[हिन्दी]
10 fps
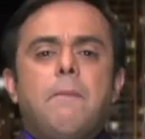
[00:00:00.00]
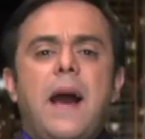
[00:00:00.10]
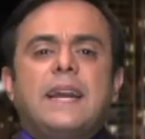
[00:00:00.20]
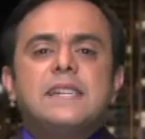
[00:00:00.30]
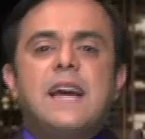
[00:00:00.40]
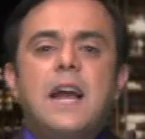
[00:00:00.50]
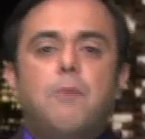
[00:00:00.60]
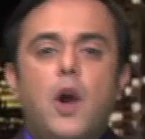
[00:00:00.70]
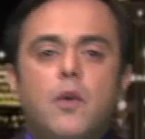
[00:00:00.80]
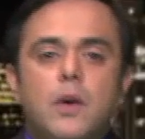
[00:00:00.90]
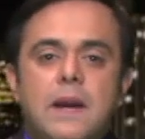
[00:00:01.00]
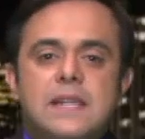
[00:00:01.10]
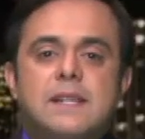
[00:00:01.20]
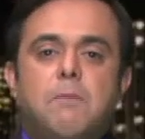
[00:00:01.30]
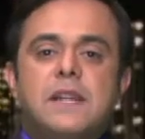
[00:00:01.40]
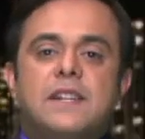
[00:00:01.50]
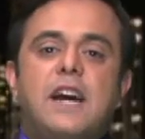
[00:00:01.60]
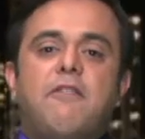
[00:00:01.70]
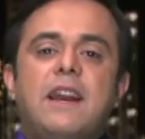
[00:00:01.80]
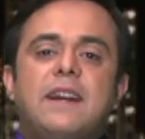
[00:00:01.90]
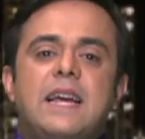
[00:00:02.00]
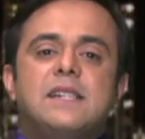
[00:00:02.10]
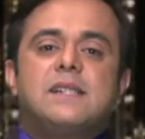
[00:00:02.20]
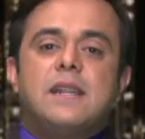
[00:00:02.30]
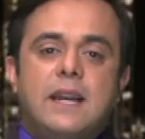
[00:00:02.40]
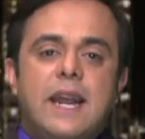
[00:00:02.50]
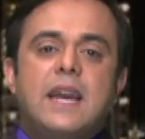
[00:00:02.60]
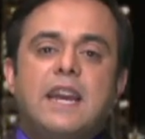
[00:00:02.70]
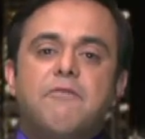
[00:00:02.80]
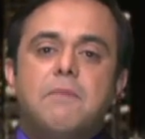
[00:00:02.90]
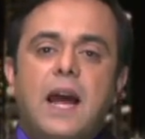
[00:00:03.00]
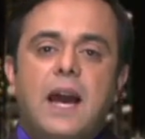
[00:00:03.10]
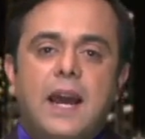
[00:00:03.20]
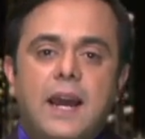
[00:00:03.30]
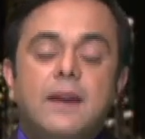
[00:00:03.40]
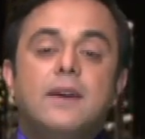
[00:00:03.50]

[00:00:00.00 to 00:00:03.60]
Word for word: है किस साल बॉलीवुड में सबसे अच्छा वैलेंटाइंस डे गिफ्ट मिला है